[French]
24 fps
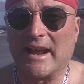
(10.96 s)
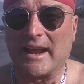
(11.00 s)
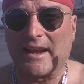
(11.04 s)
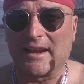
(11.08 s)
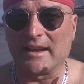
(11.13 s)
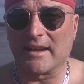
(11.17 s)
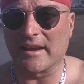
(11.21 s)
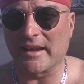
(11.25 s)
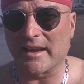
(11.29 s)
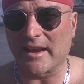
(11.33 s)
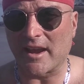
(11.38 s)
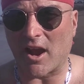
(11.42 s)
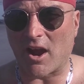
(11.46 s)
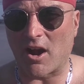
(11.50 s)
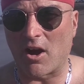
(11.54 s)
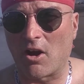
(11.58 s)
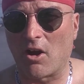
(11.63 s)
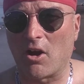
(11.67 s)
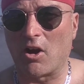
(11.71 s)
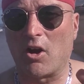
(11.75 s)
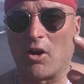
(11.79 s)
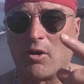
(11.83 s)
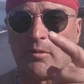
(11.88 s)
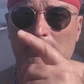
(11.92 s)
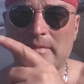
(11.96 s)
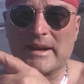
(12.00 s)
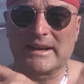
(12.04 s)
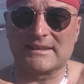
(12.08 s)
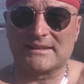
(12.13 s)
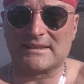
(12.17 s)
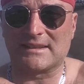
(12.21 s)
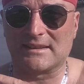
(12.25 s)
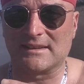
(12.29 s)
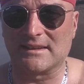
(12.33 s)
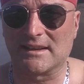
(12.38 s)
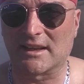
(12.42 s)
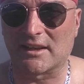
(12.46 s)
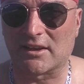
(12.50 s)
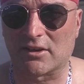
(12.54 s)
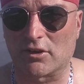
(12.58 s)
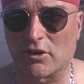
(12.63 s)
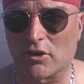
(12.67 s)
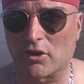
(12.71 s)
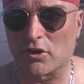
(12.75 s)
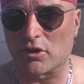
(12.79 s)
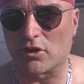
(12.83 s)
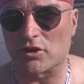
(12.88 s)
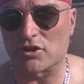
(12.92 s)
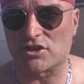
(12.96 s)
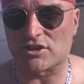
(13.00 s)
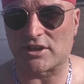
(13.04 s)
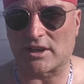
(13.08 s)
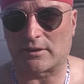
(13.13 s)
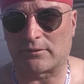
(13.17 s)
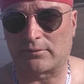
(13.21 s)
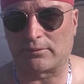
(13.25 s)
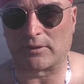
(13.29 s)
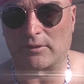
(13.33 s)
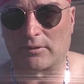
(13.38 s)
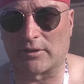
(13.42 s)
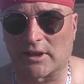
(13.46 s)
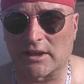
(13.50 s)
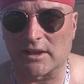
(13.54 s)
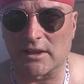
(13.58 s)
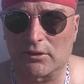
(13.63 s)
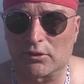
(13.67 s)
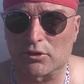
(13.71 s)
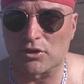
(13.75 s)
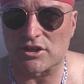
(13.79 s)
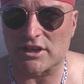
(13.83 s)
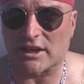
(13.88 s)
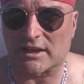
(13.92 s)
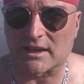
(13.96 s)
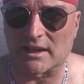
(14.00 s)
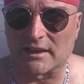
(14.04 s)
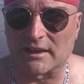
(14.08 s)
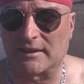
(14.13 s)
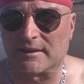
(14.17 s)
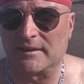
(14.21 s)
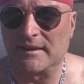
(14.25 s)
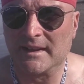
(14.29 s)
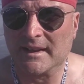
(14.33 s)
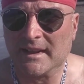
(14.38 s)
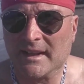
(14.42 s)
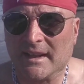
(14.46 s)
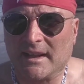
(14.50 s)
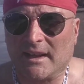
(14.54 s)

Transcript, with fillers: et en Martinique euh, chaque février de chaque année.